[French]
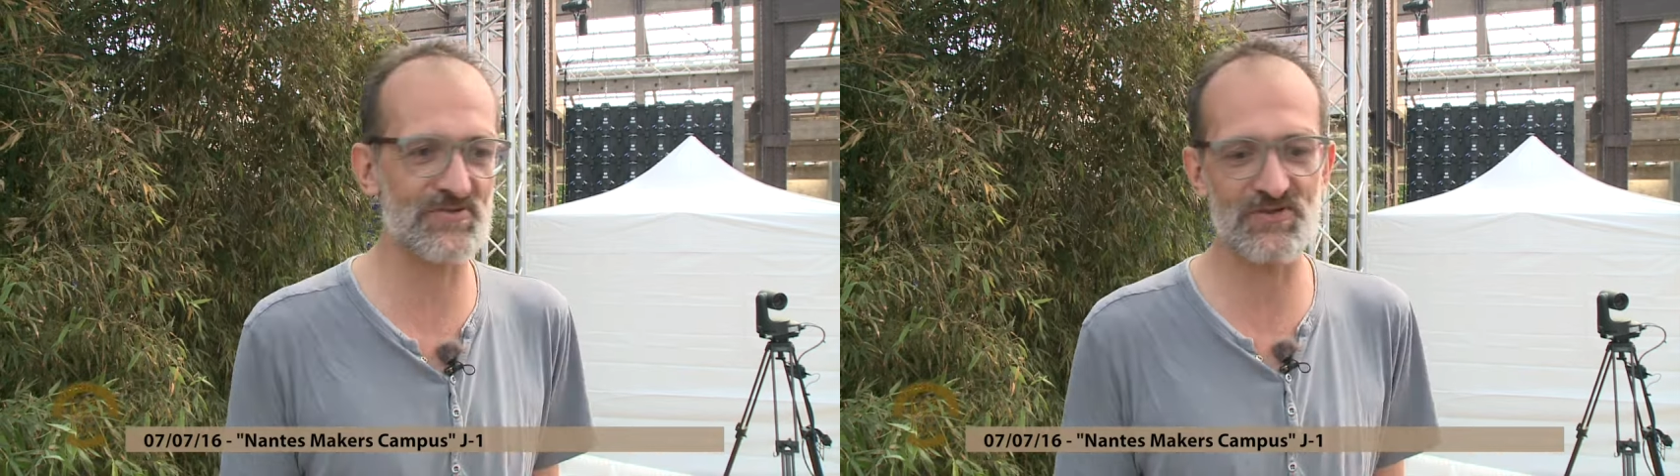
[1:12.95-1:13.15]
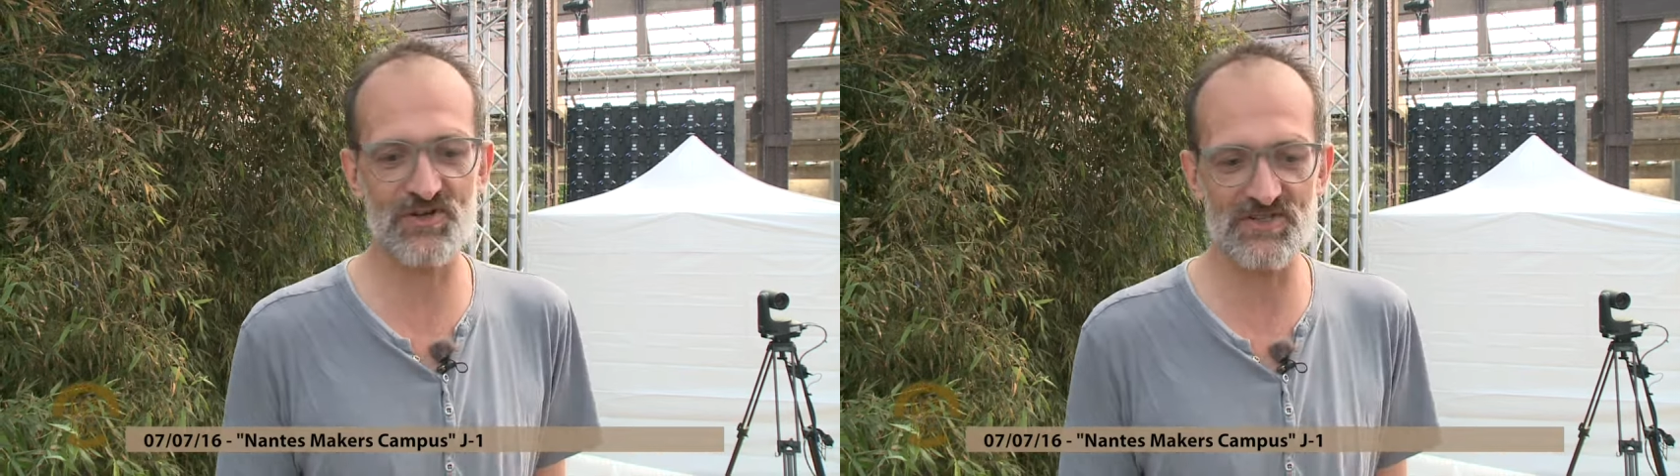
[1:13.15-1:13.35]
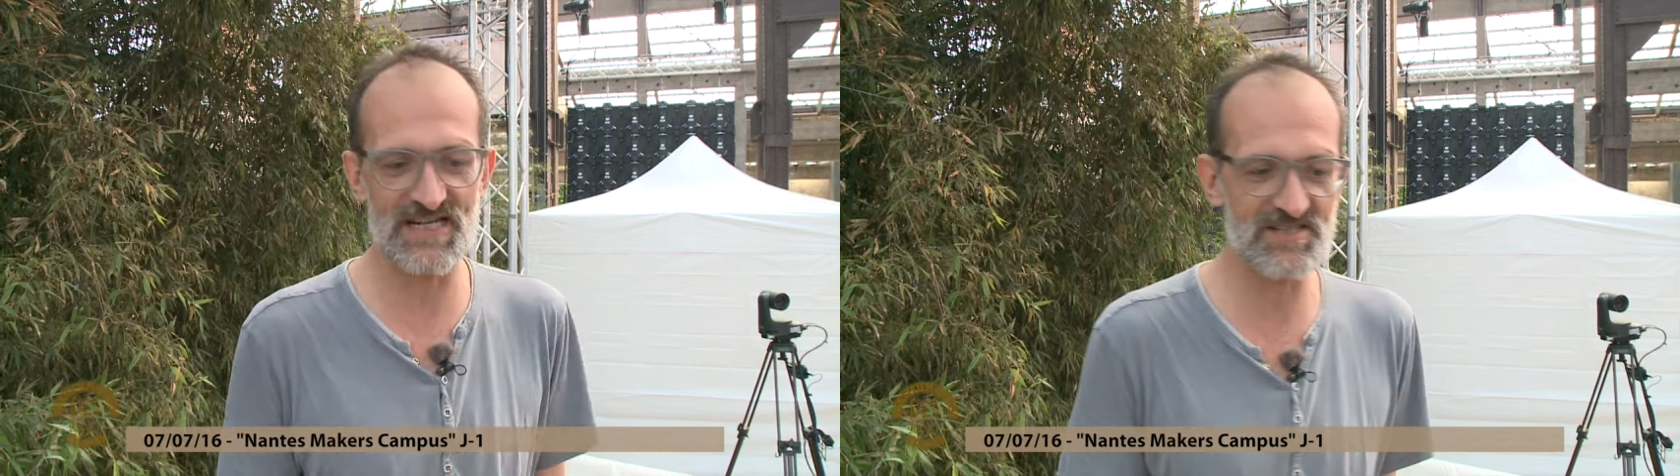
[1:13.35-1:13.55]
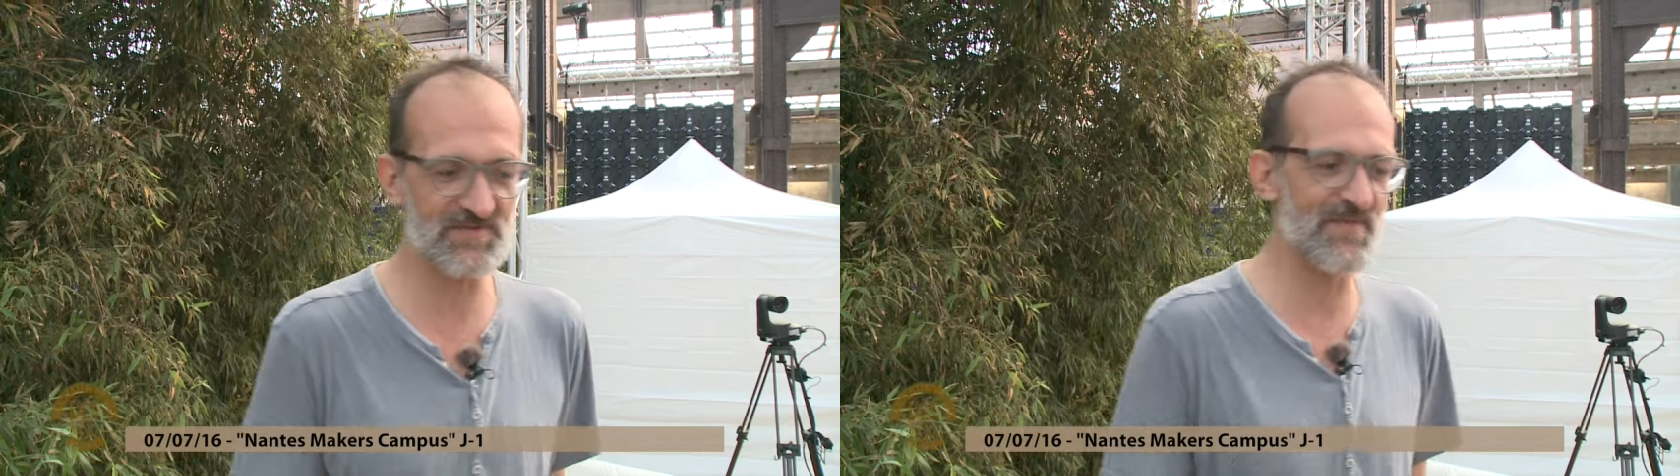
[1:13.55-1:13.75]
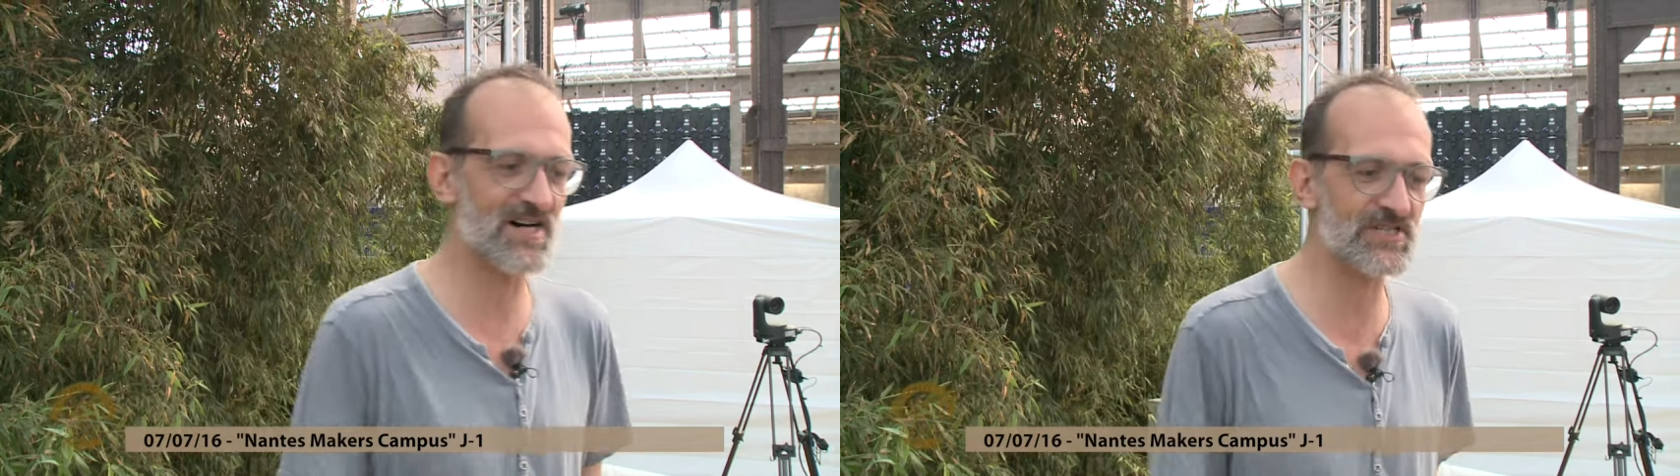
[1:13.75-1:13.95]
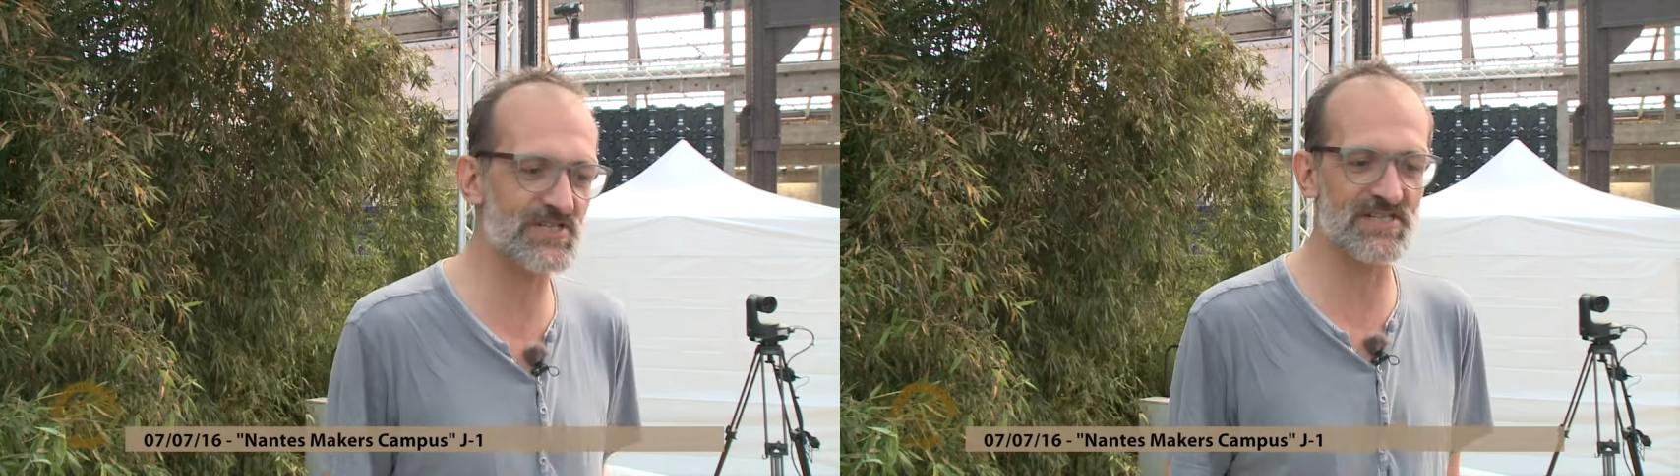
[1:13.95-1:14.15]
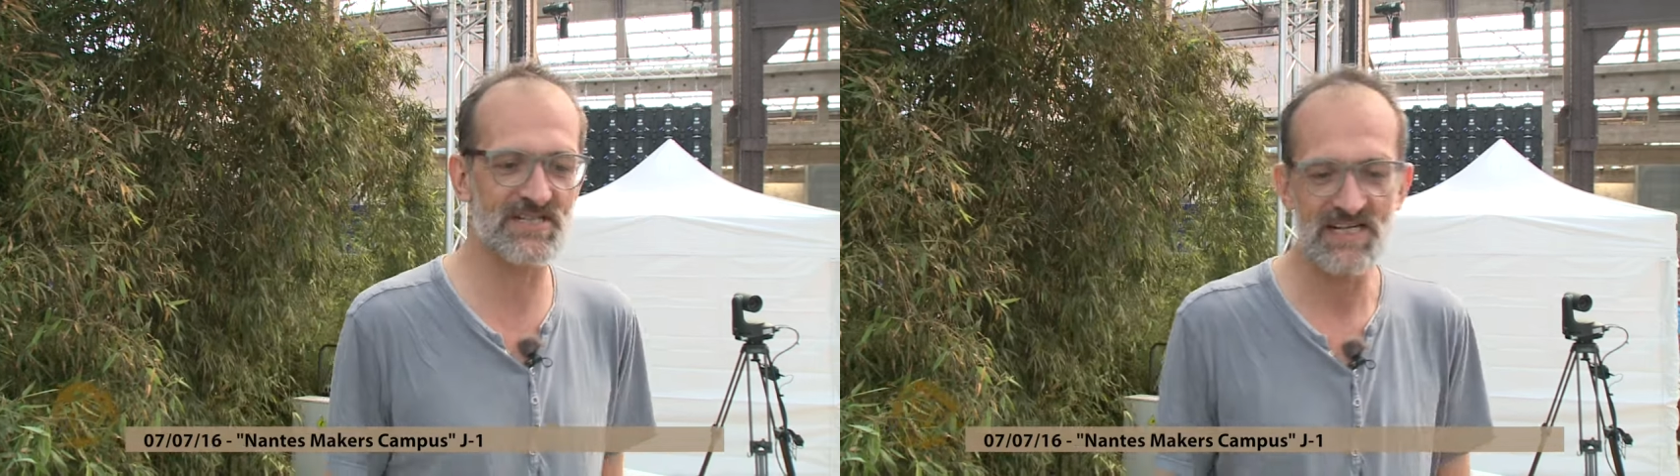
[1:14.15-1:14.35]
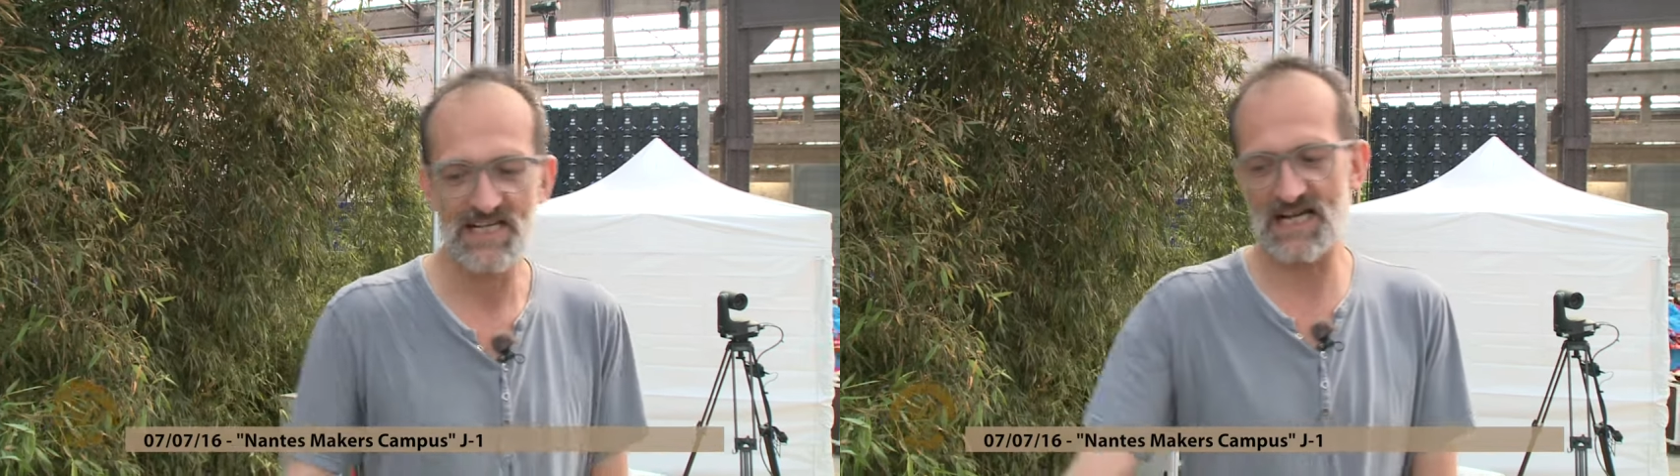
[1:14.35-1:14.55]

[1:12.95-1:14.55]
reconnaître, marcher,